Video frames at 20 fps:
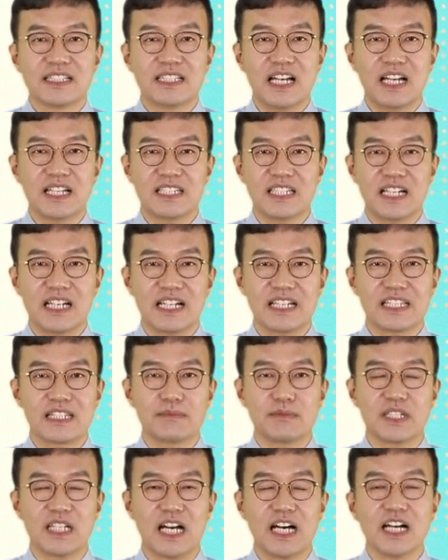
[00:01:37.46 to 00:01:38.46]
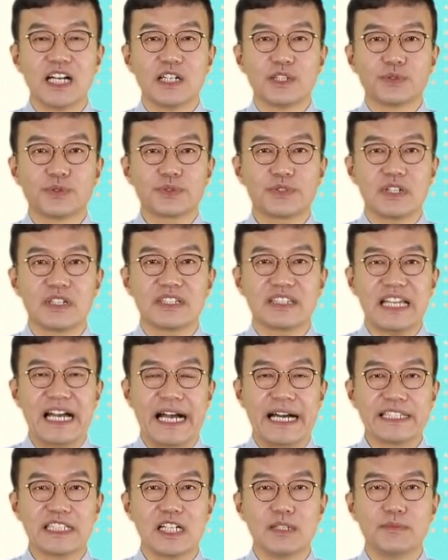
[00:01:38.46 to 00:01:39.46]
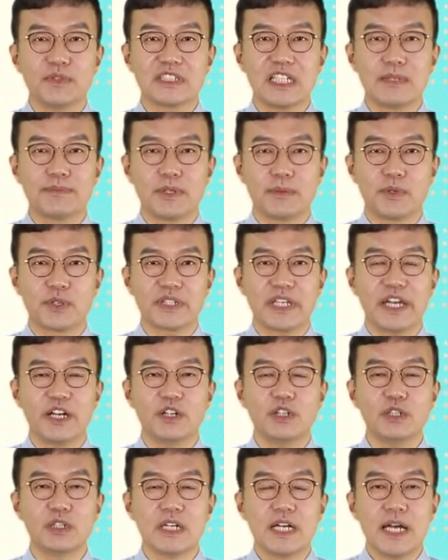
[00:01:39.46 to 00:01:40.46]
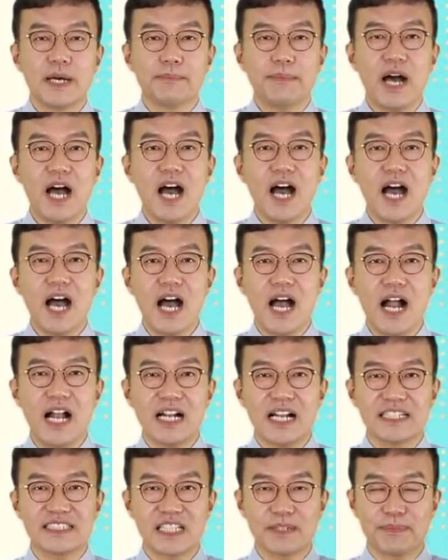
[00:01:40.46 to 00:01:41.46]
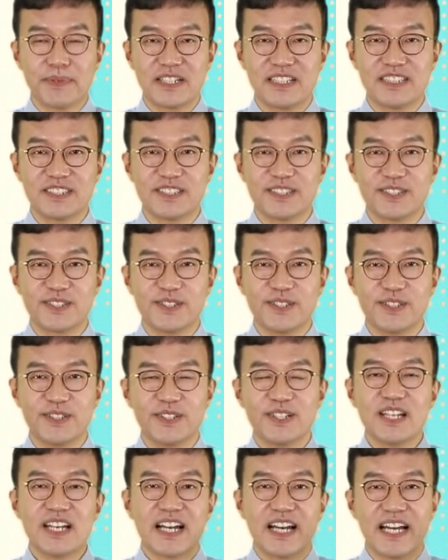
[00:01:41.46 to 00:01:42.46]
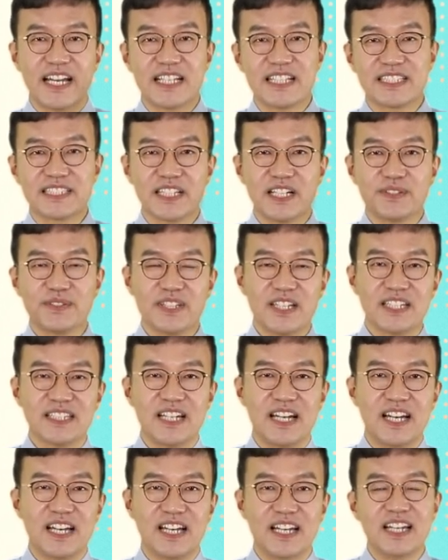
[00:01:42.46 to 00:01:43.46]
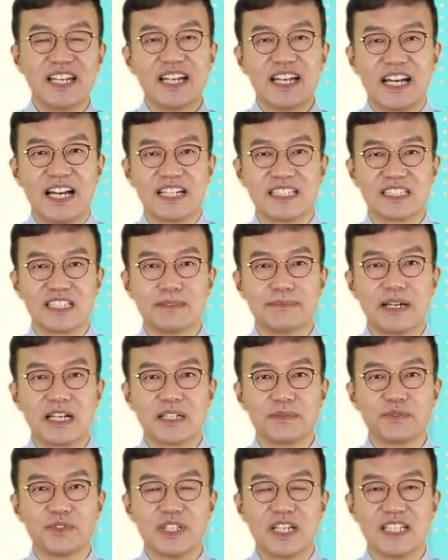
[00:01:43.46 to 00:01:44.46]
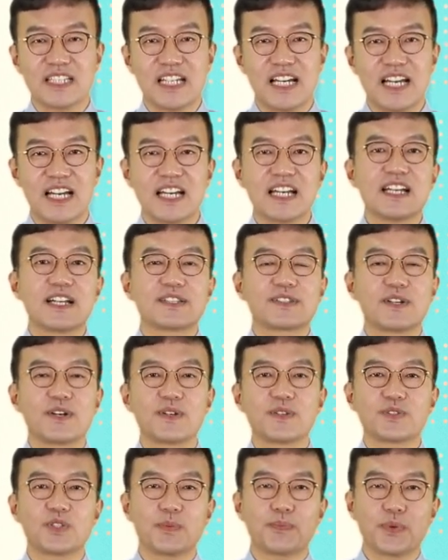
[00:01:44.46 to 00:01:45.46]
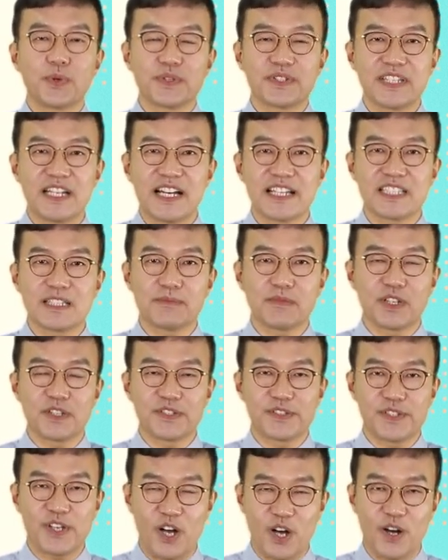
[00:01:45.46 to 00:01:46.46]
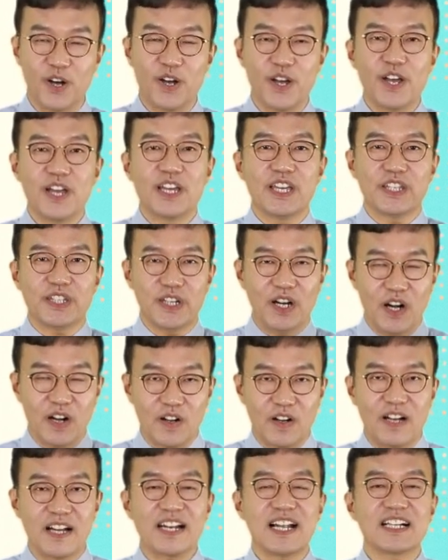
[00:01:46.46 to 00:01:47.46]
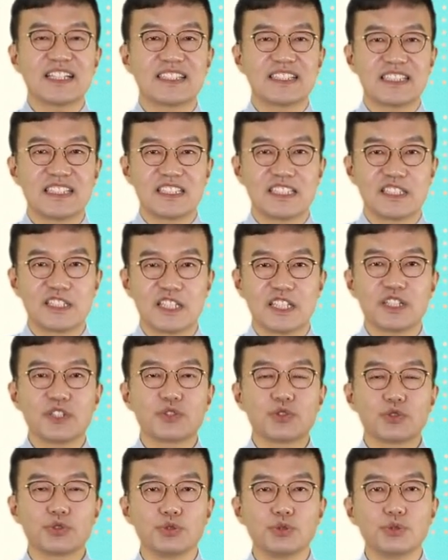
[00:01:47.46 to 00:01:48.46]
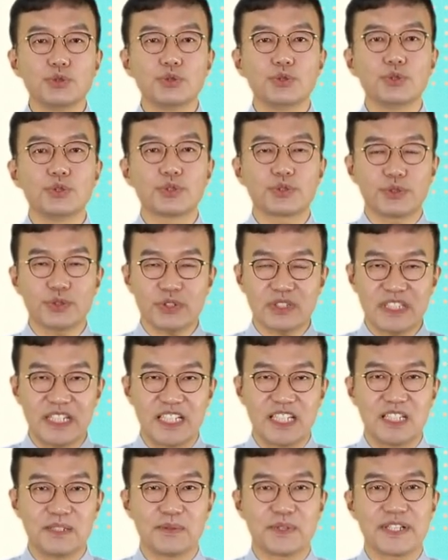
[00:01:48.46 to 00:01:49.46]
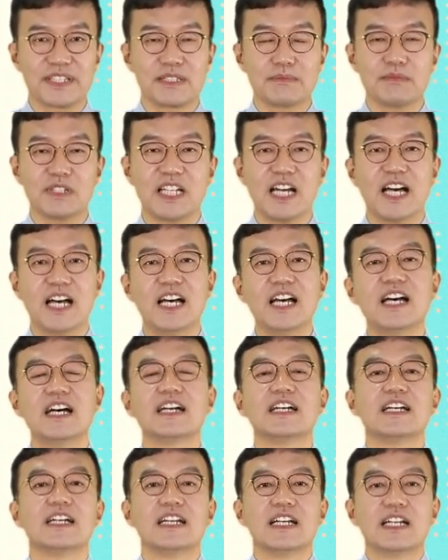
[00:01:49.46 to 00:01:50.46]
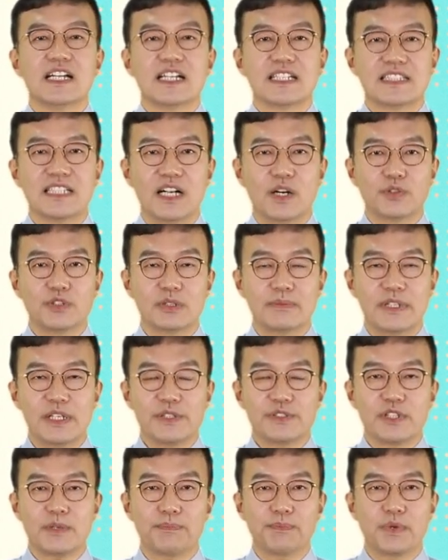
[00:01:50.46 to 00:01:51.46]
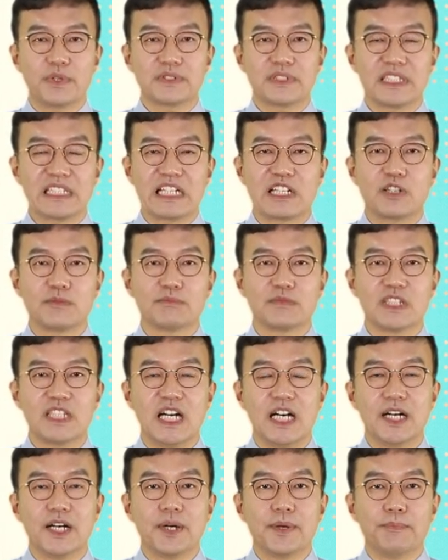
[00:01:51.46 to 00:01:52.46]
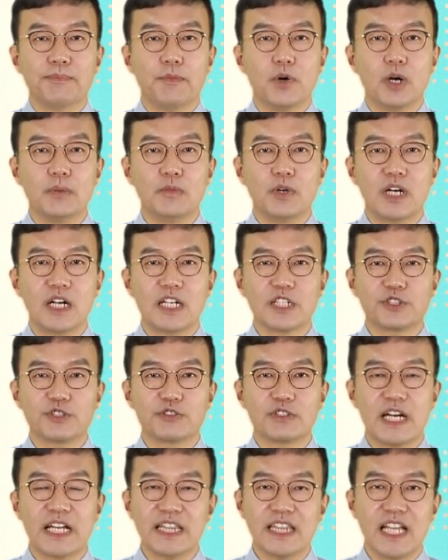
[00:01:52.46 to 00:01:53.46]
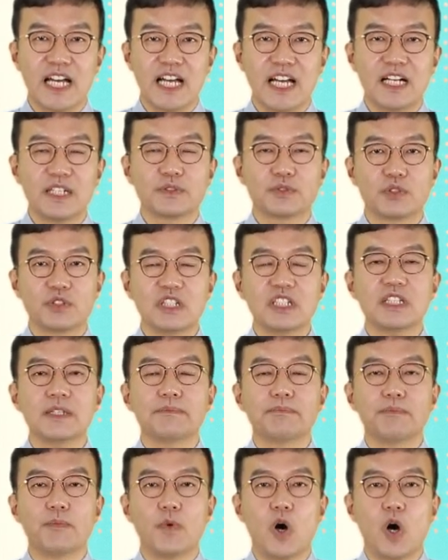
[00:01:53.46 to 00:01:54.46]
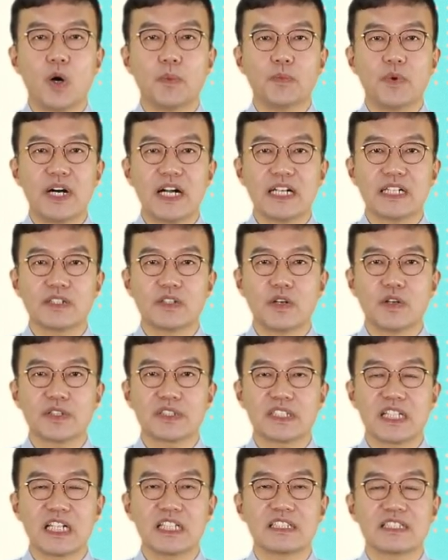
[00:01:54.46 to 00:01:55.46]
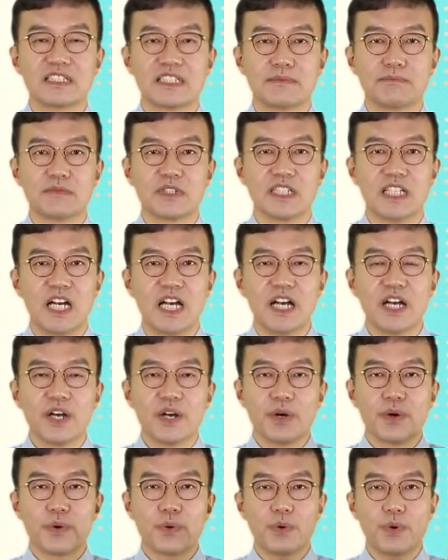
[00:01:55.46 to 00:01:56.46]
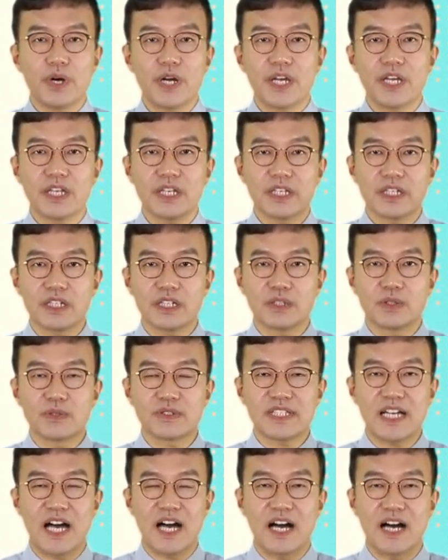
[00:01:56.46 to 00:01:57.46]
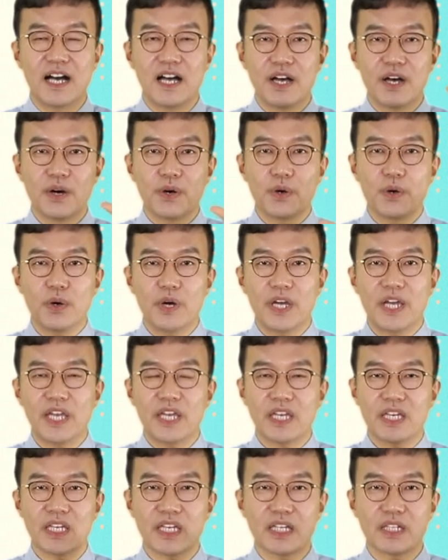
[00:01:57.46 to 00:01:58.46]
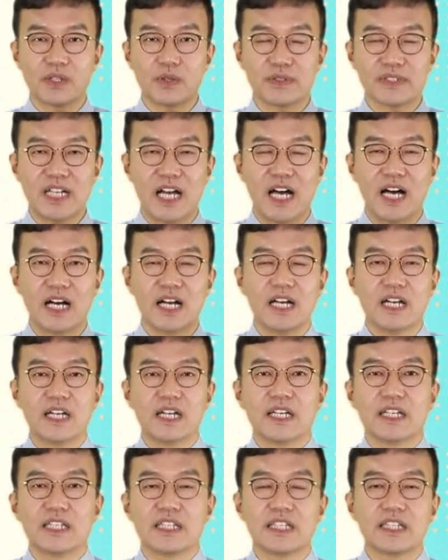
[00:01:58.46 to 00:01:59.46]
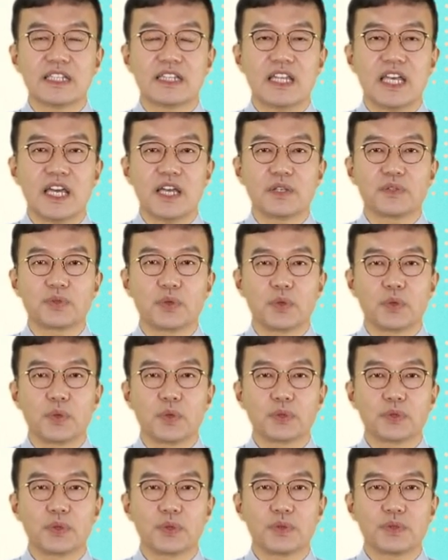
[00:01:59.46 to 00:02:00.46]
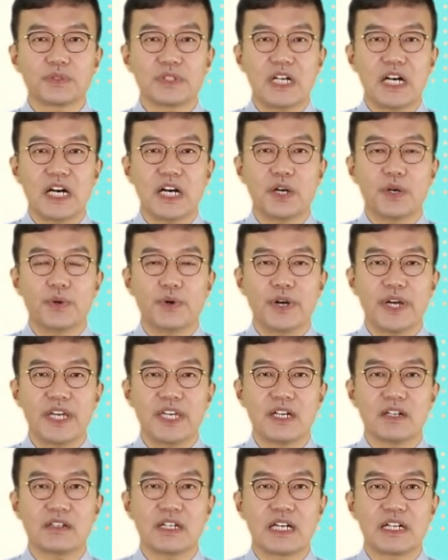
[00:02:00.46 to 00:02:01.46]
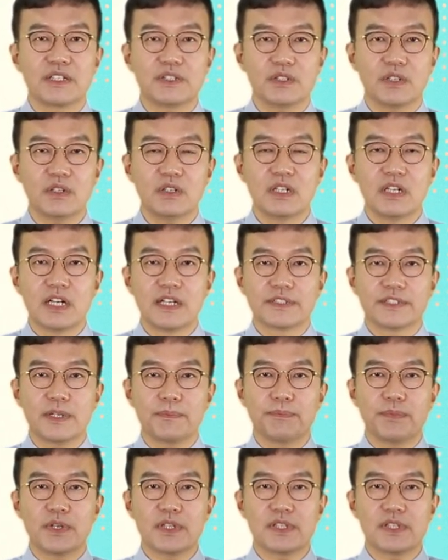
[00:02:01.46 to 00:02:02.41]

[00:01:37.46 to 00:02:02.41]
자, 시작하겠습니다. 우선 단어 한번 살펴볼게요. 빨간색 펜을 들고 한자 위에다 한글 발음 위에다 성조 표시하시면서 엿가락 내리듯이 쭉쭉 달려보겠습니다. 자, 오늘의 첫 번째 단어입니다. 뭐뭐 할 줄 안다 또는 뭐뭐 할 것이란 뜻입니다. 회의 동사 회의 동사 이때 조동사 회의 역할은요 첫